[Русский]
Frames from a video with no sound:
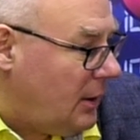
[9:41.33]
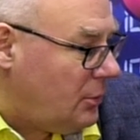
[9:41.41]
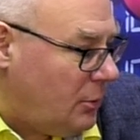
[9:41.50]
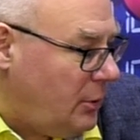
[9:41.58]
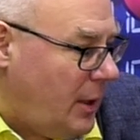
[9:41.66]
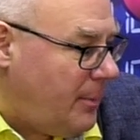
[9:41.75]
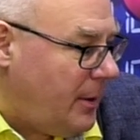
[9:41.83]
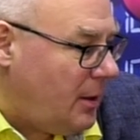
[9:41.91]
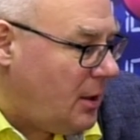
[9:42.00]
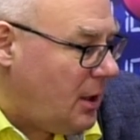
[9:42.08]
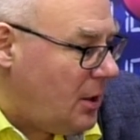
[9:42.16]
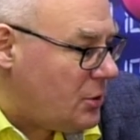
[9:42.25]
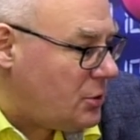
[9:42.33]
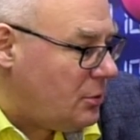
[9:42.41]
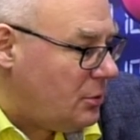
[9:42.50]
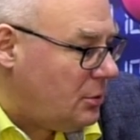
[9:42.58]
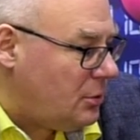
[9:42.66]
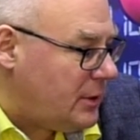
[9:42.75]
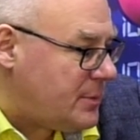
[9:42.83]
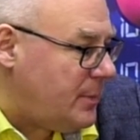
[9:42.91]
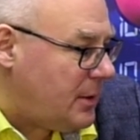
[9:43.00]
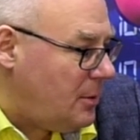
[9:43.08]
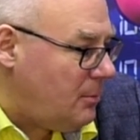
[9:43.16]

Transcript: Но я полагаю, что господин